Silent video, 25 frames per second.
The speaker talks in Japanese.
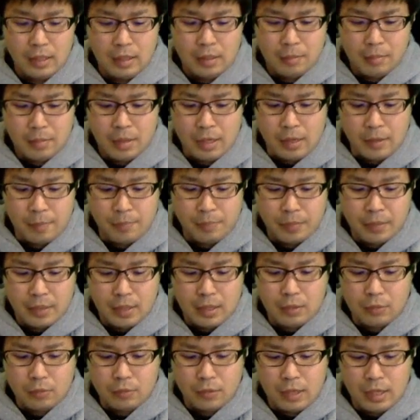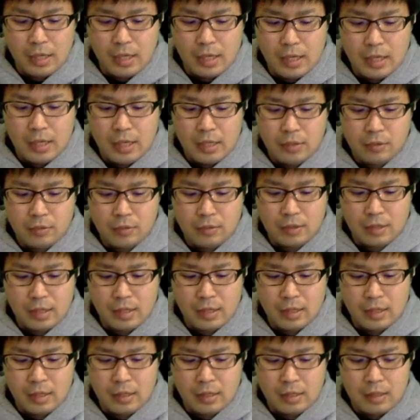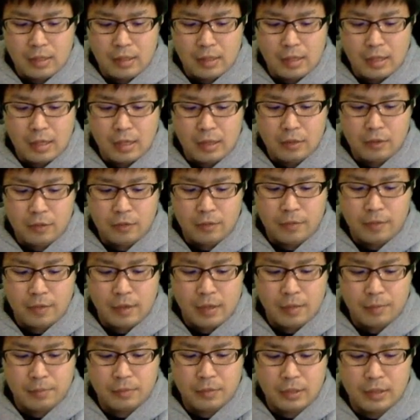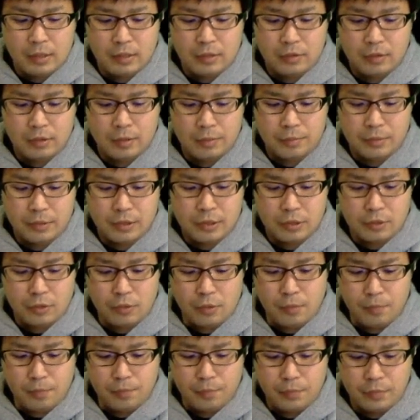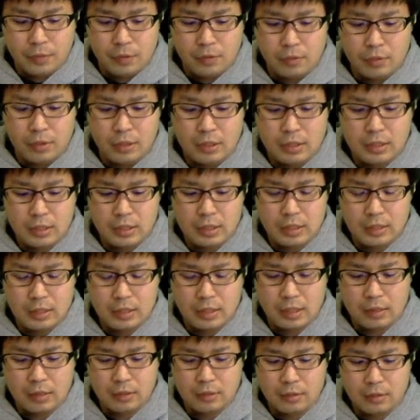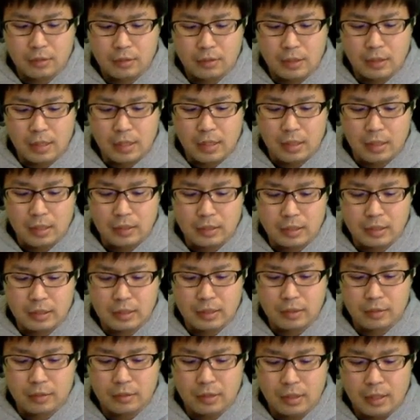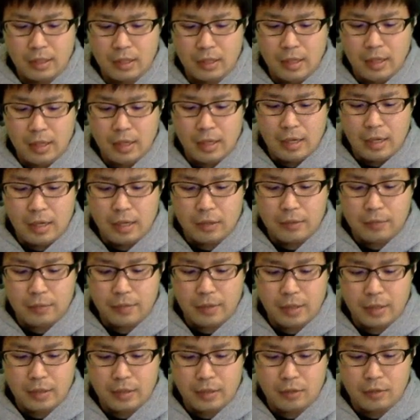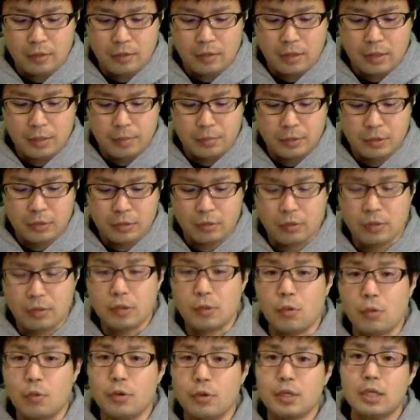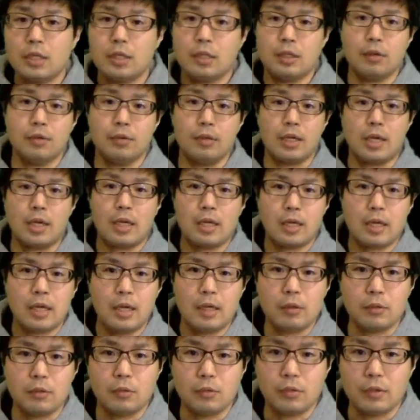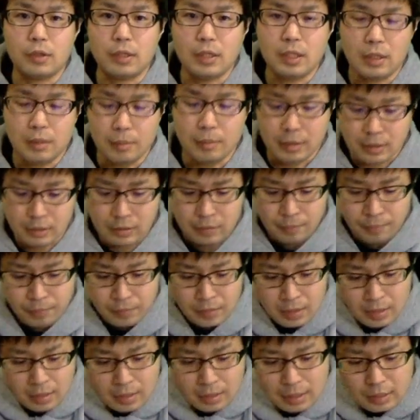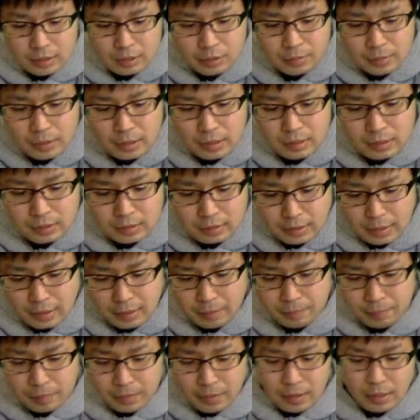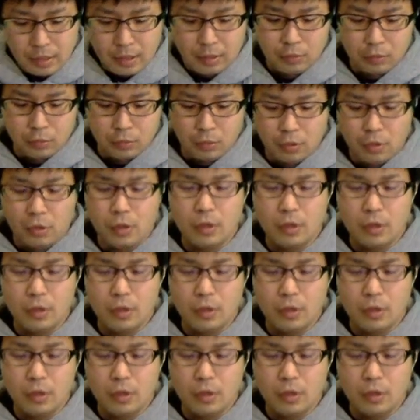まあ、えっと、an が α プラスイプシロンより小さく,、えー、小さくて、アルファイプシロンより大きいっていうふうに書き換えることができます。えつまりですね、えこの、